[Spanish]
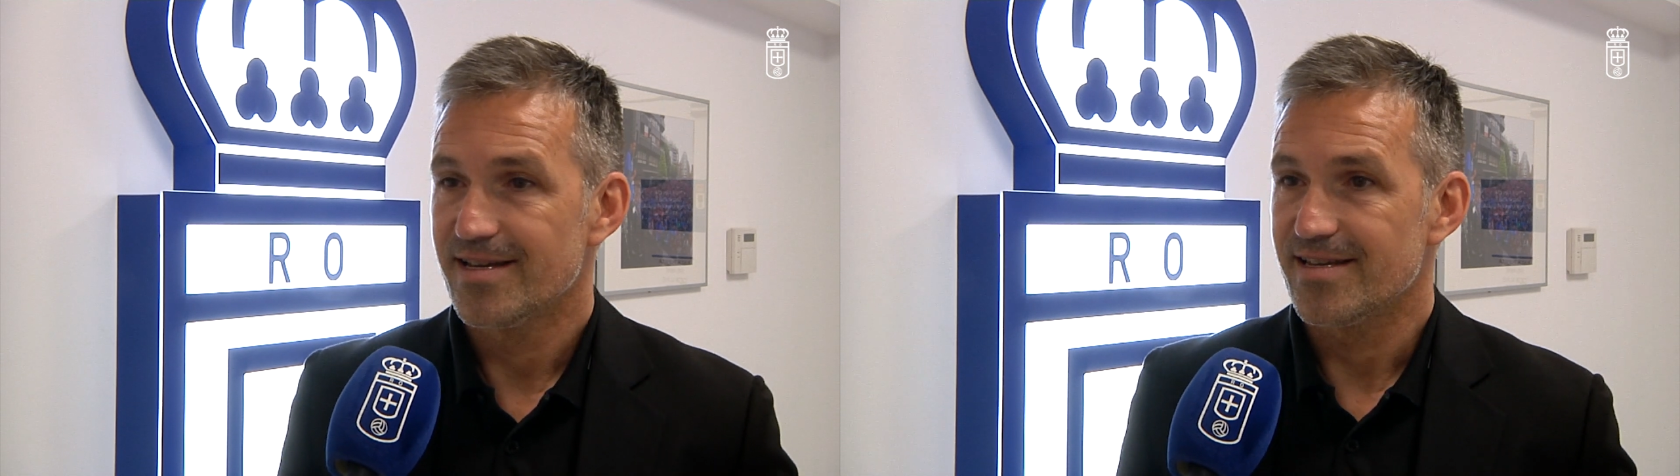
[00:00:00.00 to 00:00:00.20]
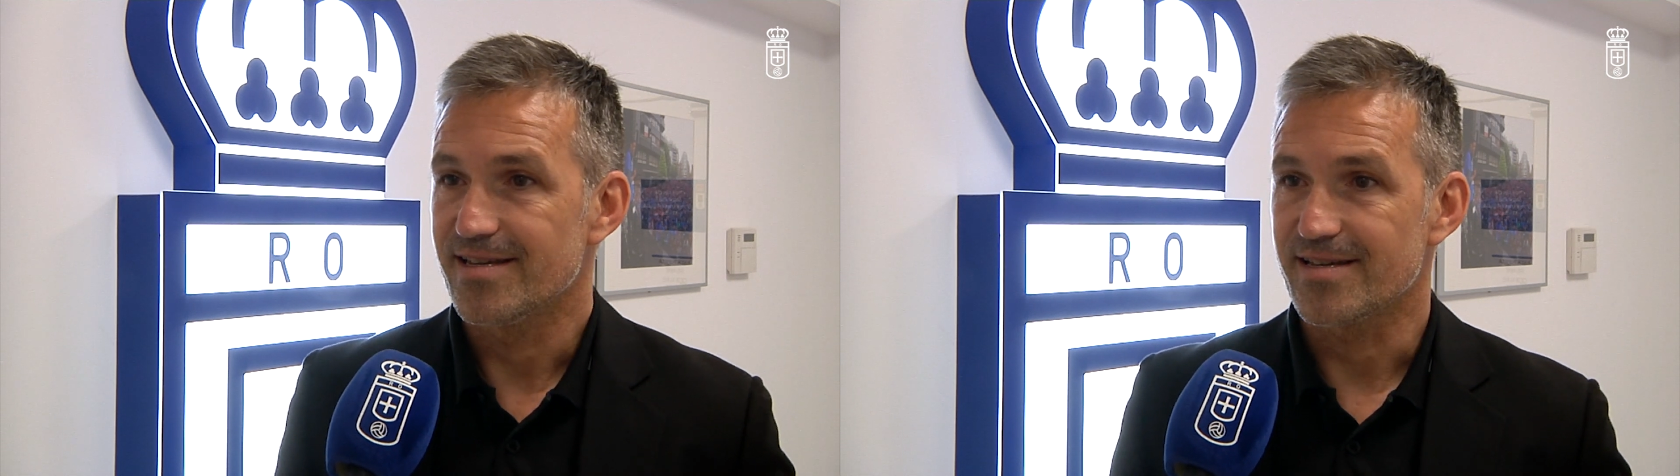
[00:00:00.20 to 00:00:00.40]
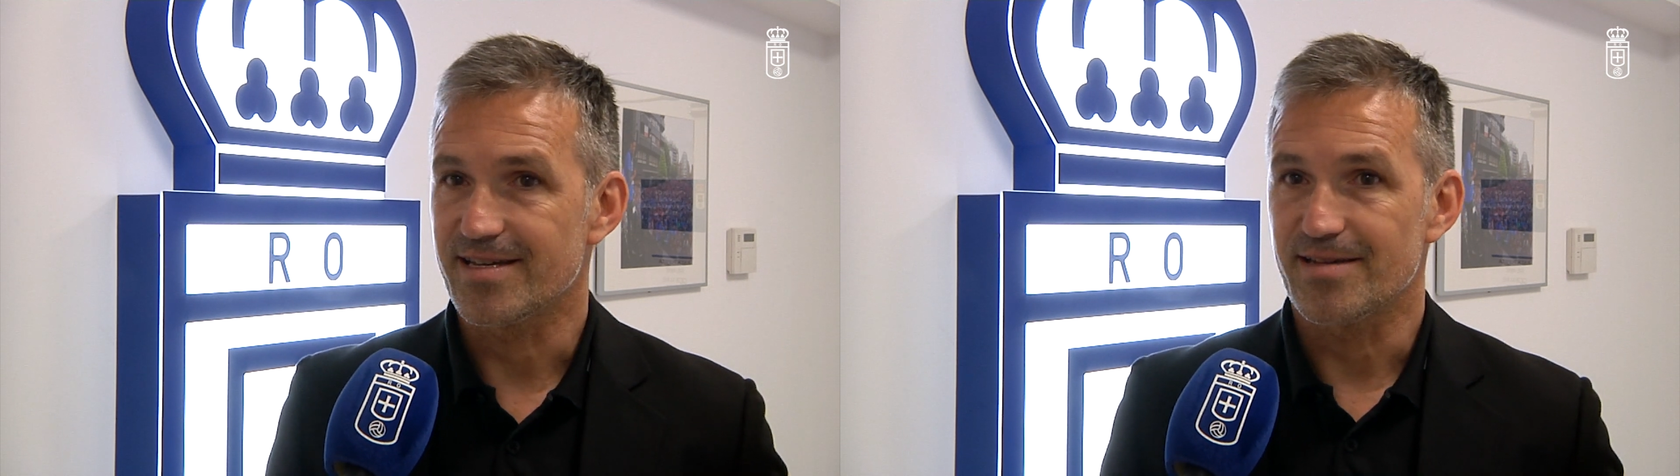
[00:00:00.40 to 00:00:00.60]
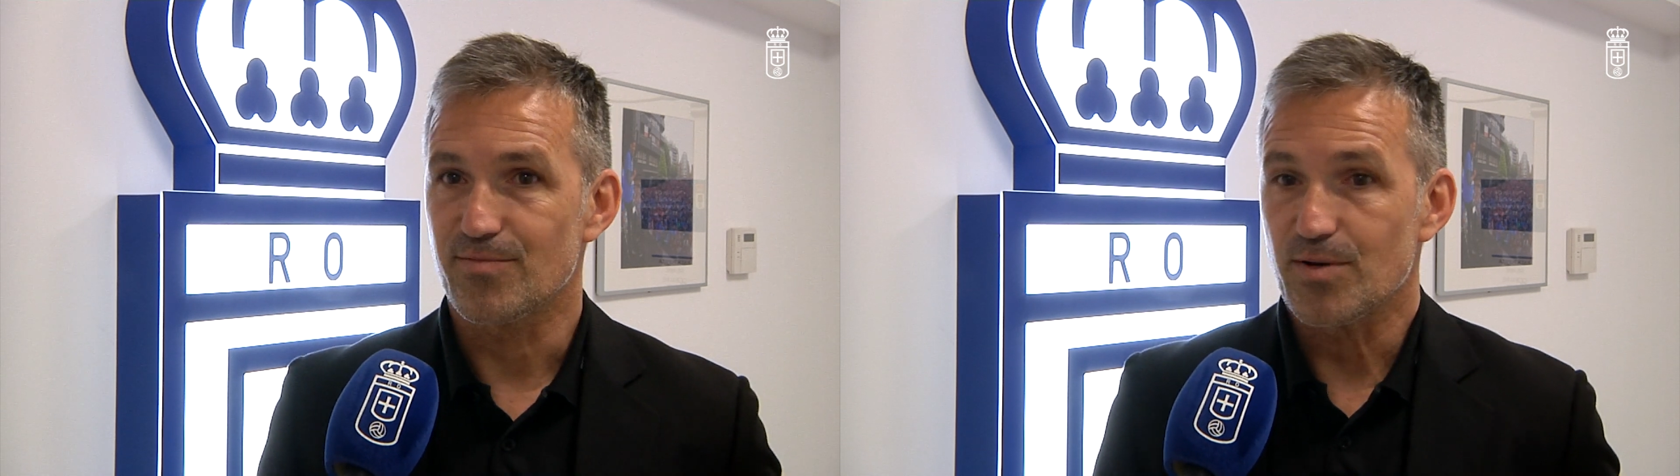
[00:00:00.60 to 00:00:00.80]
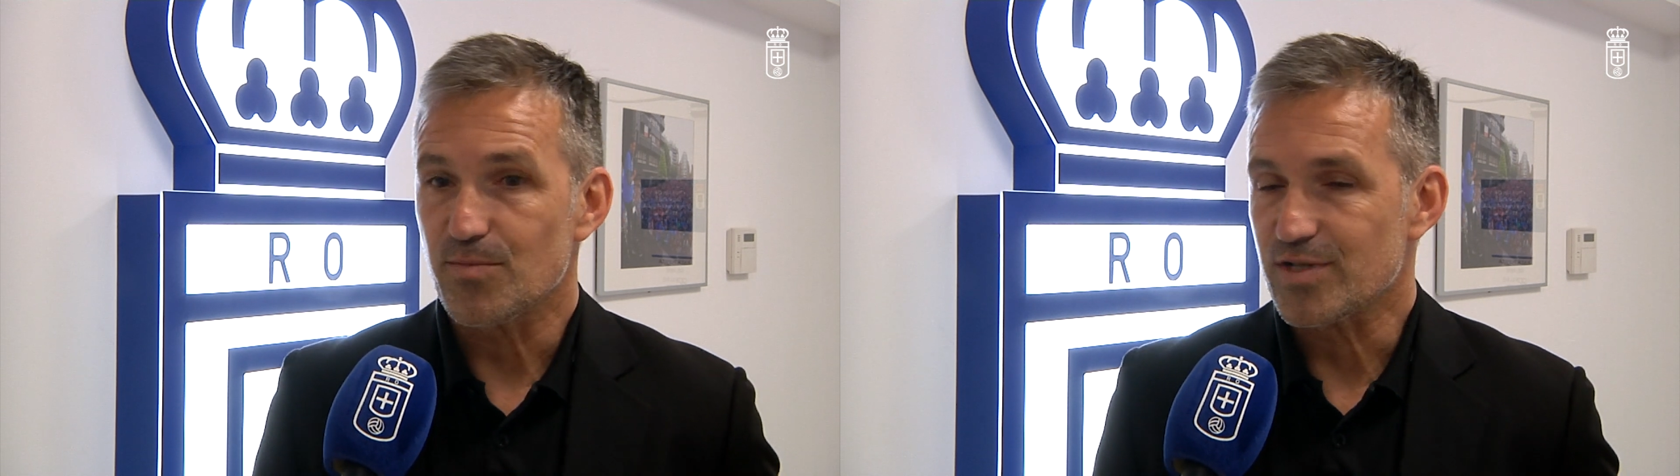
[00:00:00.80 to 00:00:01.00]
que,
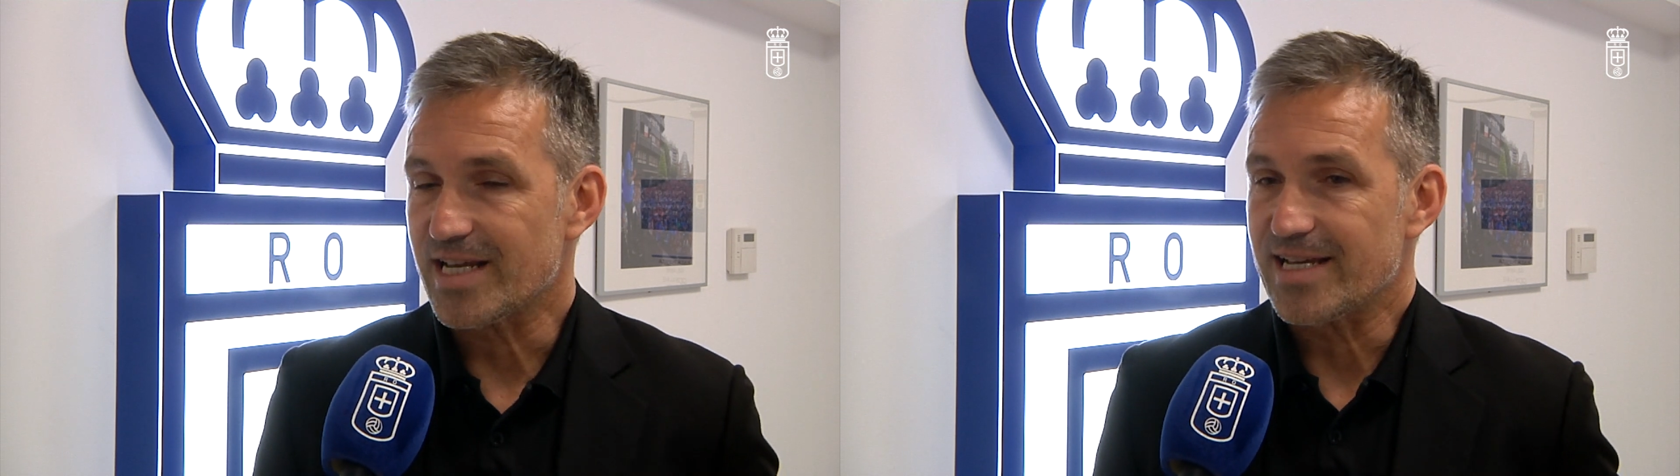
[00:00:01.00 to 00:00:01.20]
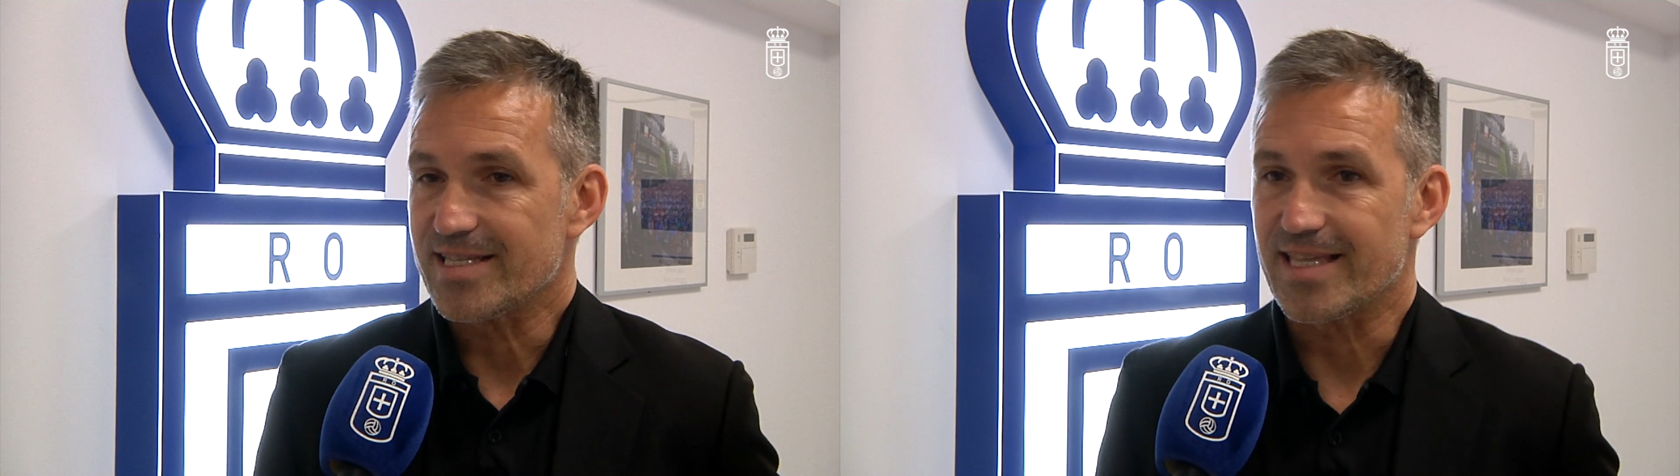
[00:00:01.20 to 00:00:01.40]
bueno, pues que